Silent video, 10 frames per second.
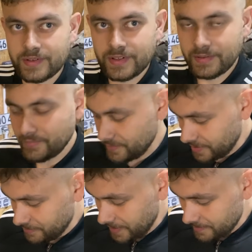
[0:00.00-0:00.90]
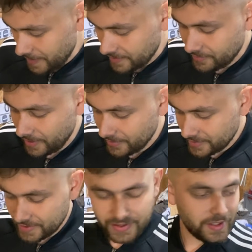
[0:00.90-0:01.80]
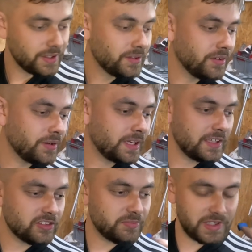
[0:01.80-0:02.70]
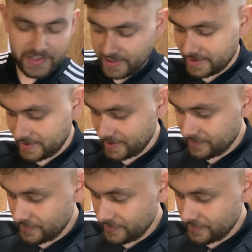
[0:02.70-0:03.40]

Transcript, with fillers: In, in meinem Background noch einen ganz speziellen Trick für